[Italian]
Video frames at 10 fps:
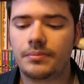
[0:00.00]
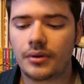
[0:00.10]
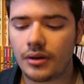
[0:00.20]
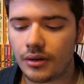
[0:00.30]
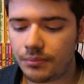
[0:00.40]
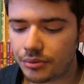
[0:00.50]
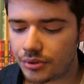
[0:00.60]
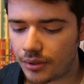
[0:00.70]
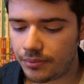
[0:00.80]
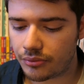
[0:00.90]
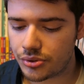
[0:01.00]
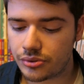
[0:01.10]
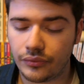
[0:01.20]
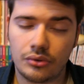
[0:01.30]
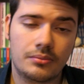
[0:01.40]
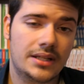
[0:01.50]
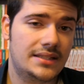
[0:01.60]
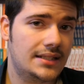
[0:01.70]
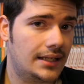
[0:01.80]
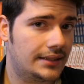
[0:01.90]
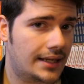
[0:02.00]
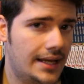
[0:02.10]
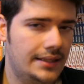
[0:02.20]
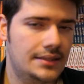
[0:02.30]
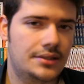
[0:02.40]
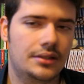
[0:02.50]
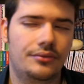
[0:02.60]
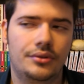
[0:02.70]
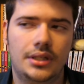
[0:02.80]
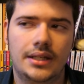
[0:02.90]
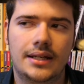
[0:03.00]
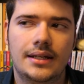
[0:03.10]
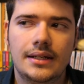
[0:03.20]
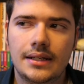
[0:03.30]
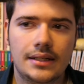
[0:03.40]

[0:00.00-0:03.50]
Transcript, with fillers: però purtroppo questo volume è già il 13 devo dire